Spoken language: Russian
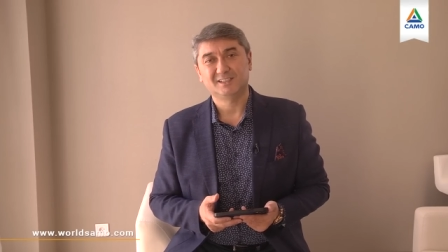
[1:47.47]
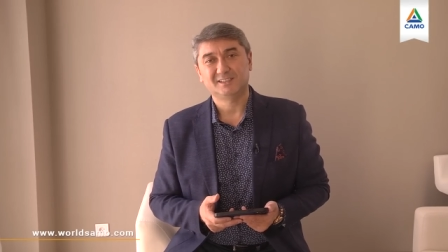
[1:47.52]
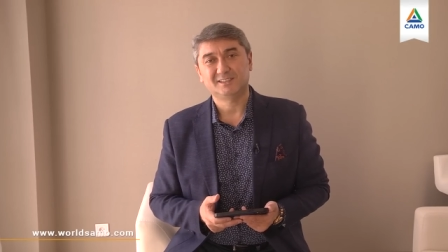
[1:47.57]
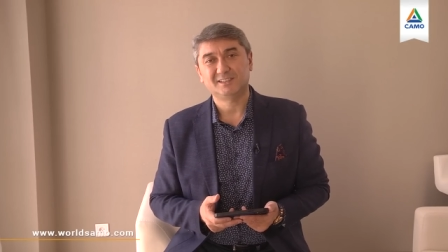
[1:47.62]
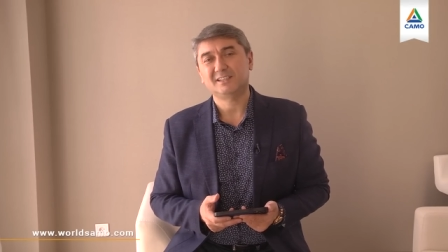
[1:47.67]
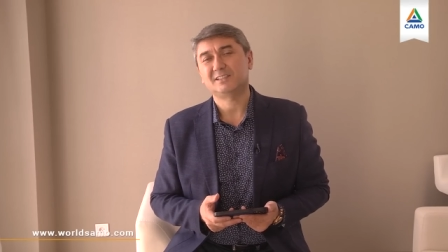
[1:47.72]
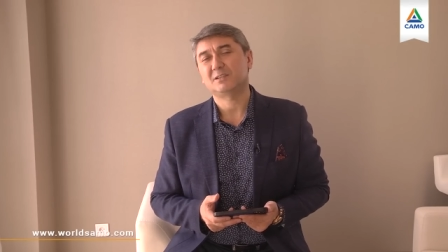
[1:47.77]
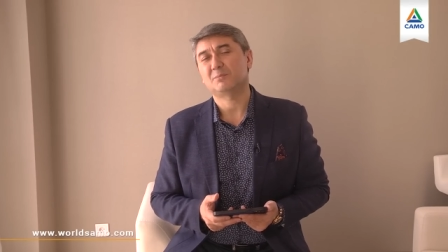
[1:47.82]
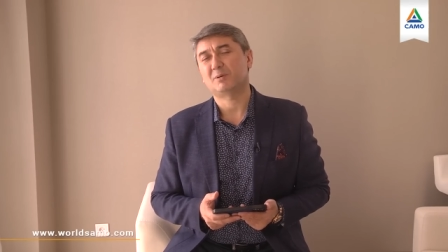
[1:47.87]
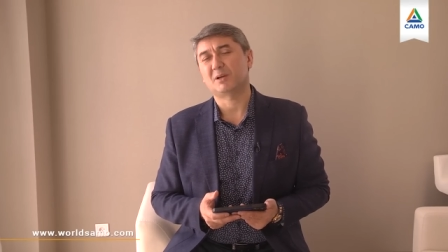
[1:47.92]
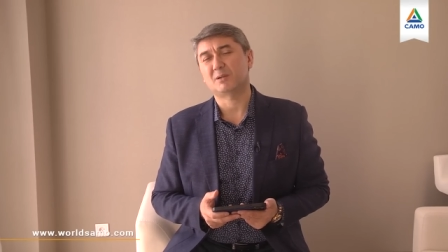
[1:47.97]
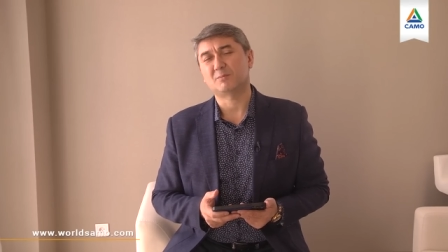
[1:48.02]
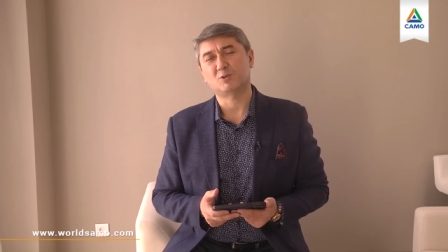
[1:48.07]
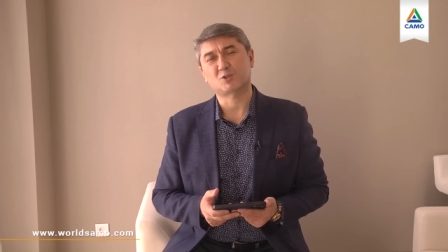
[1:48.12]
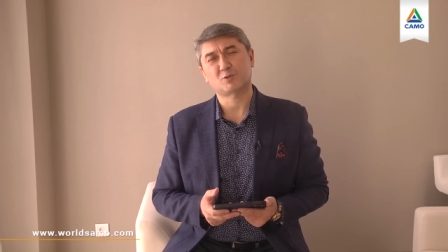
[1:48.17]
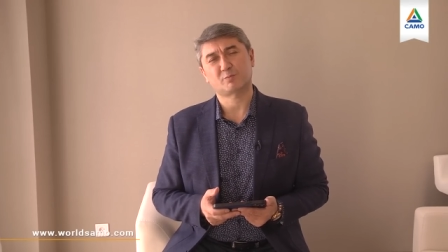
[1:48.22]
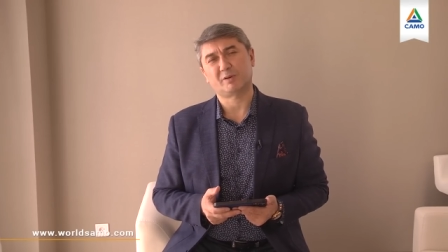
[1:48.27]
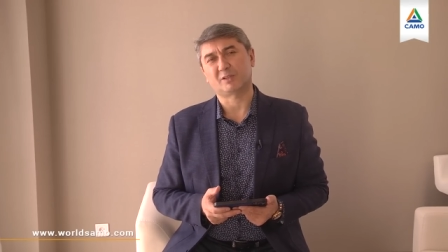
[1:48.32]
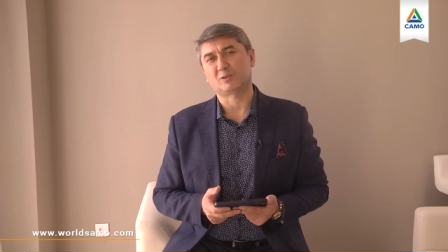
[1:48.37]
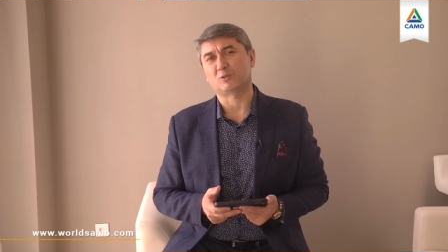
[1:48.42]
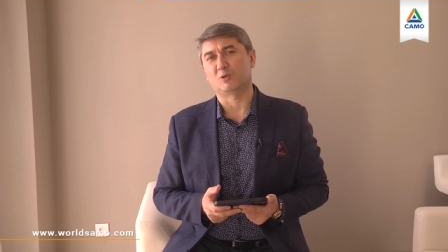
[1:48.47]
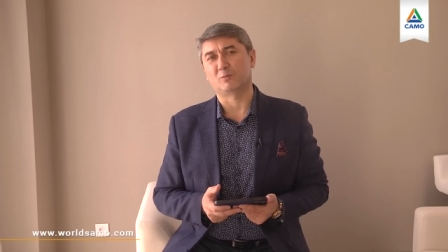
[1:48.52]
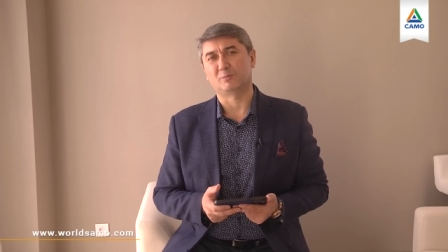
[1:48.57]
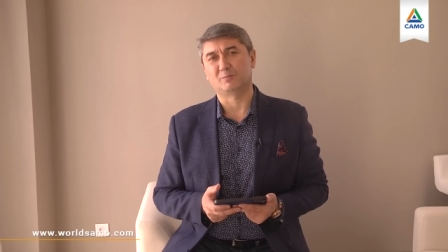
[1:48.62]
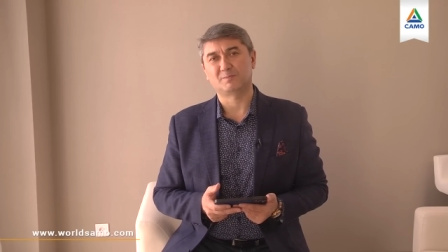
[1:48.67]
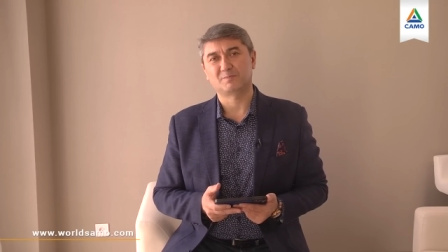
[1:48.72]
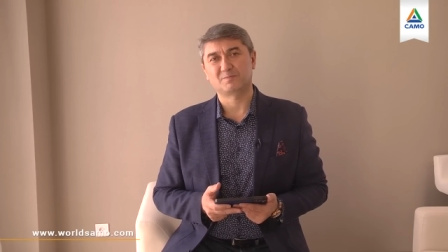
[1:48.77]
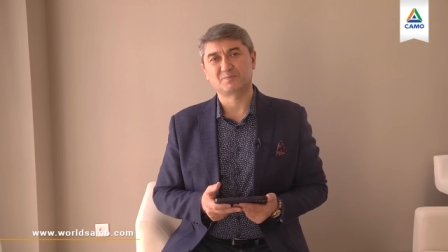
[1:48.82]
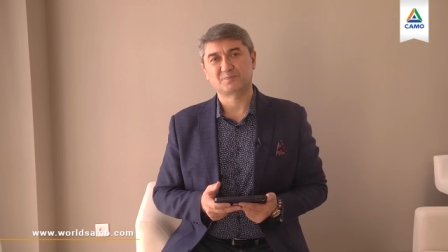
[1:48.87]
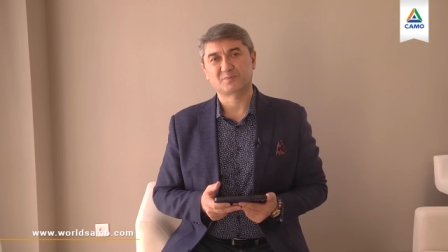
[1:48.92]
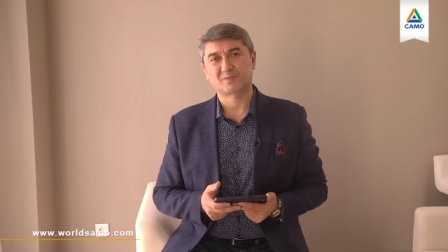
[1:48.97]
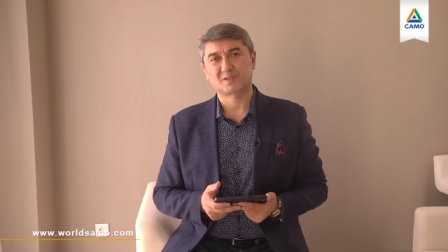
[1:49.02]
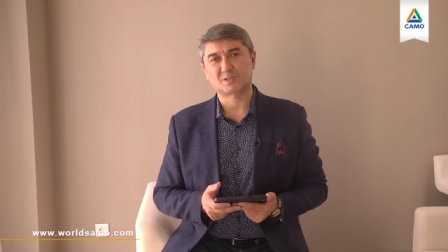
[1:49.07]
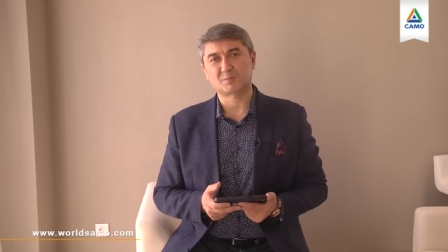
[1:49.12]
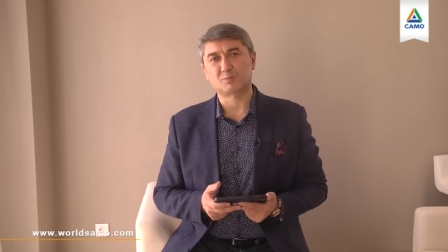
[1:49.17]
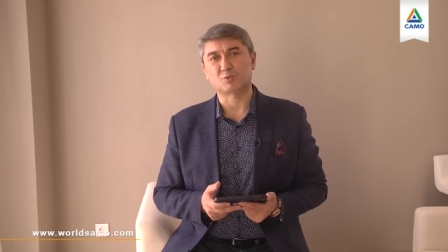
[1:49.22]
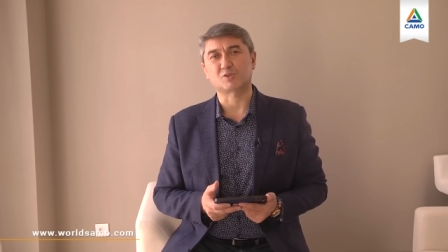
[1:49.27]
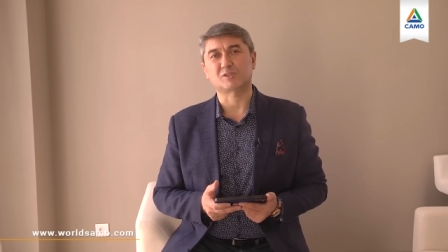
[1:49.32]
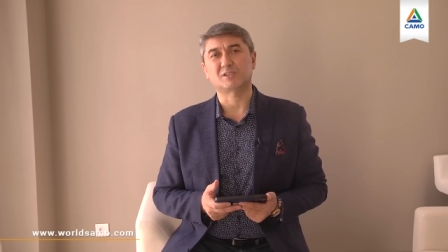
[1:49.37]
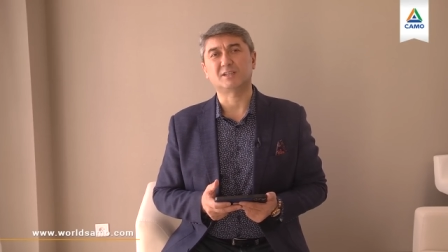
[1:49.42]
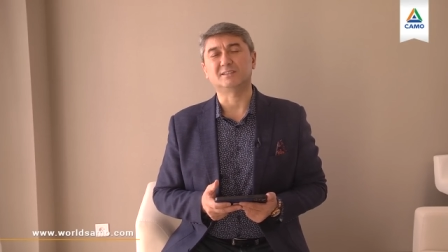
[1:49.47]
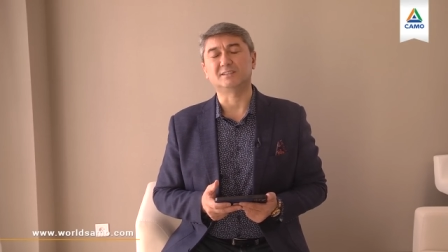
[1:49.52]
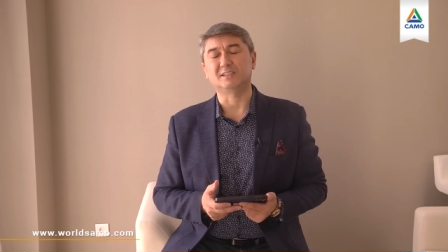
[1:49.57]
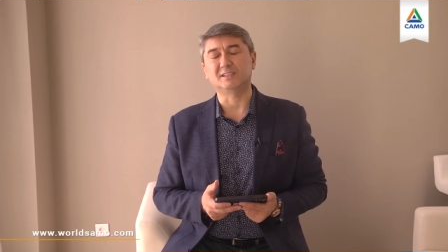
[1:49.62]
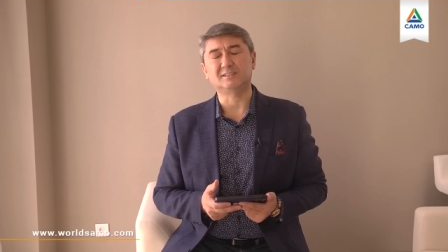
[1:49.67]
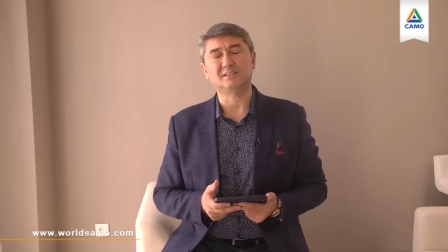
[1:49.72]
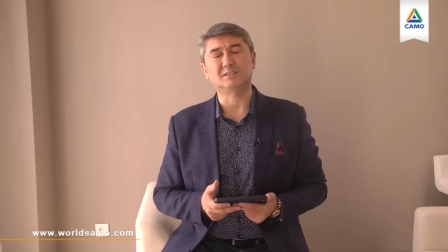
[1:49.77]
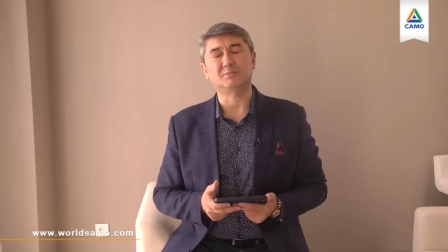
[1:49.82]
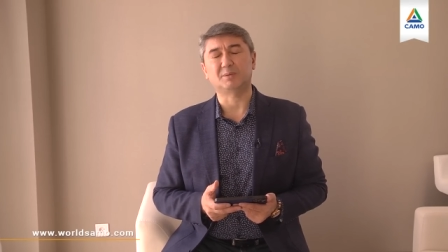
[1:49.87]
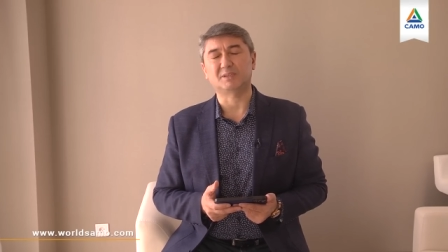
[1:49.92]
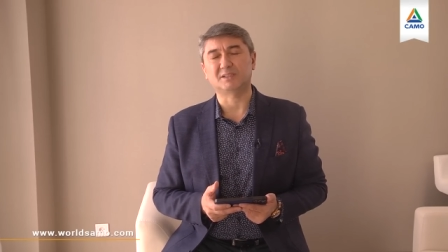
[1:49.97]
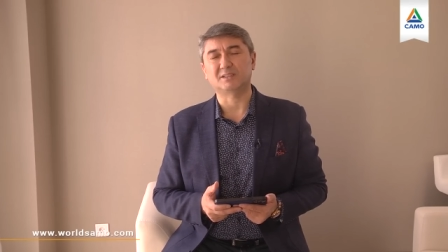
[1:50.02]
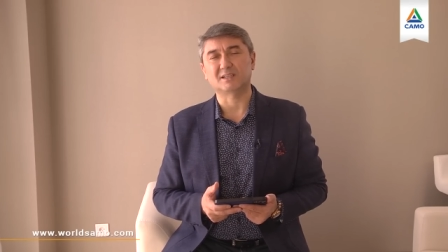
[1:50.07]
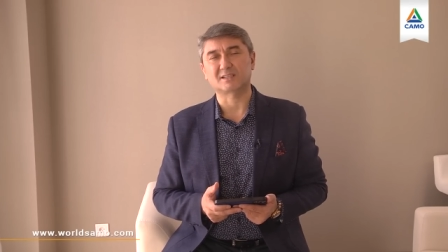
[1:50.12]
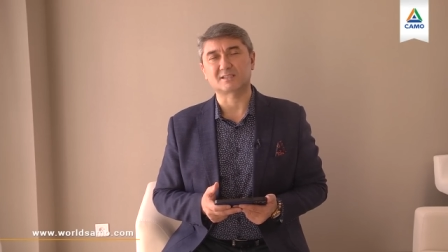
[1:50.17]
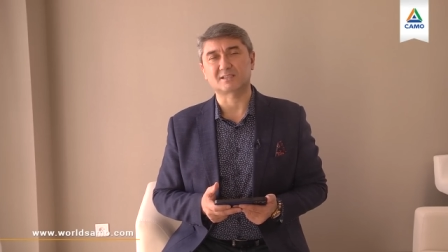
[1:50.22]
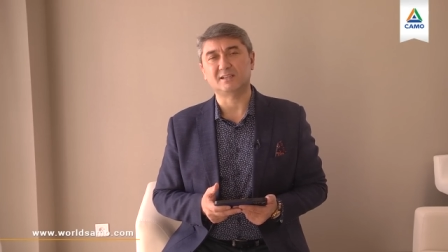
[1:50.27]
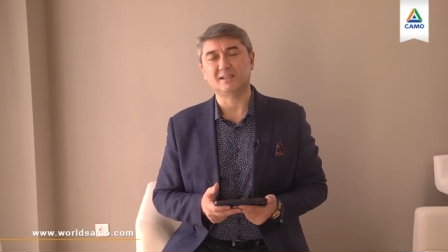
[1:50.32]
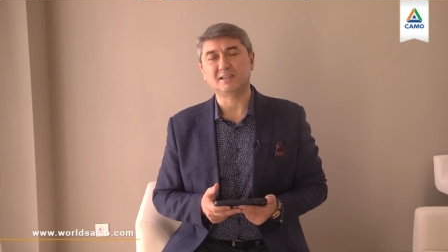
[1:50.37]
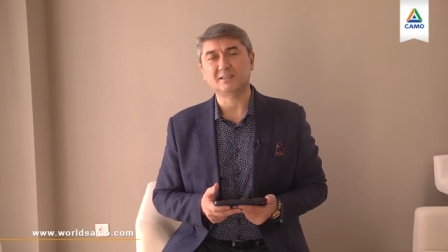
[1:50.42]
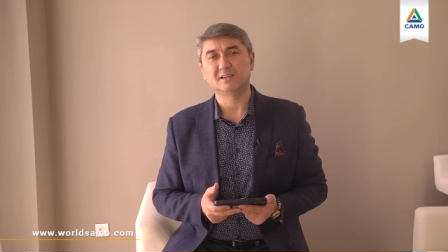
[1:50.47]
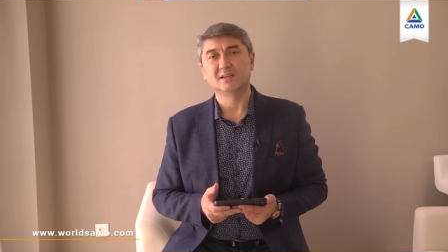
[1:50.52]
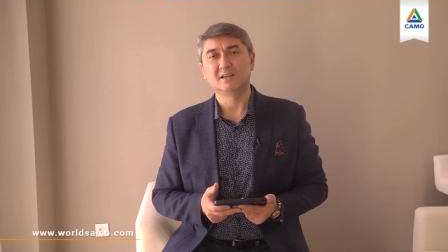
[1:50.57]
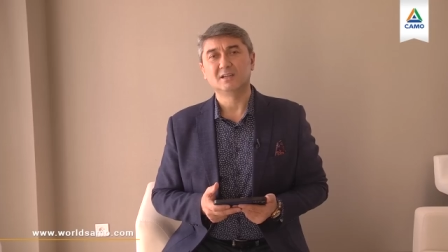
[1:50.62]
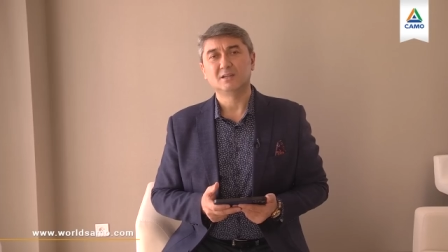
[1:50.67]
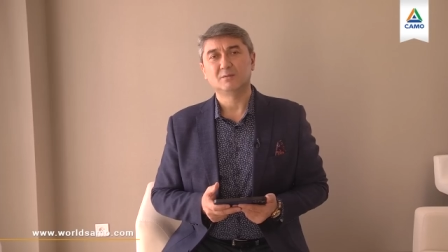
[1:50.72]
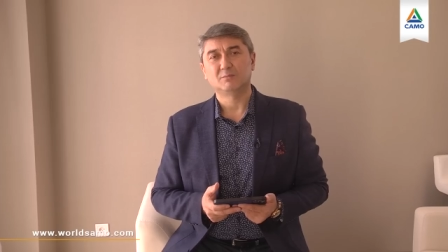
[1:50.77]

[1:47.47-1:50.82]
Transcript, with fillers: Ты это поймешь потом спустя 10-15 лет,